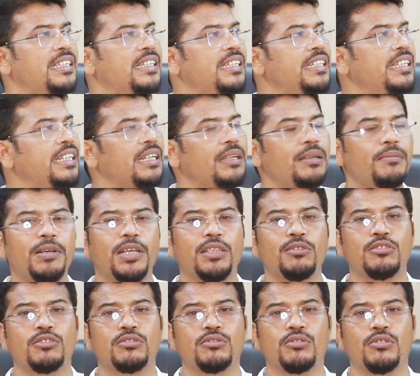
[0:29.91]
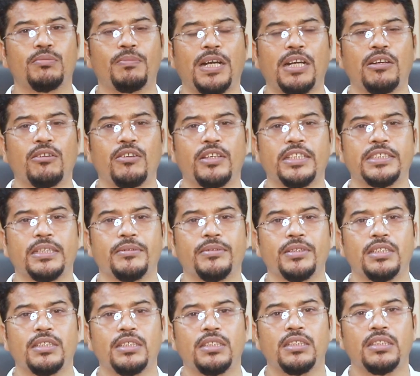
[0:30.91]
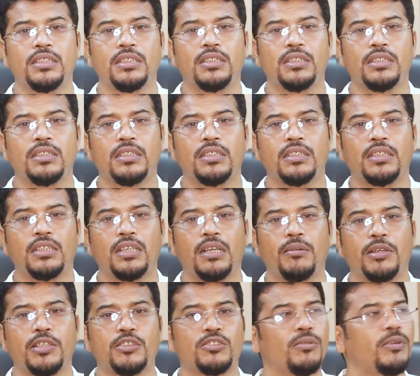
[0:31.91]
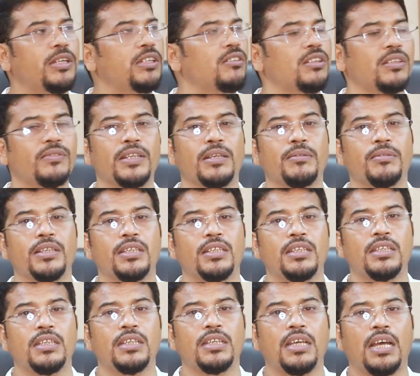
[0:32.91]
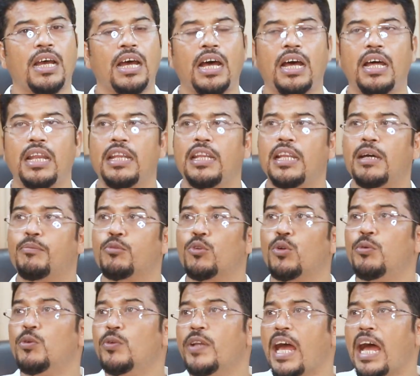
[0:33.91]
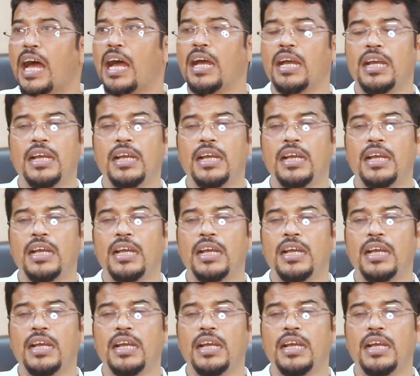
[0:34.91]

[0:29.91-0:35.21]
কিরে মানুষ তো পাগল হয়ে যাবে আমার জবাই করে ফেলবে আল্লাহ প্রভু না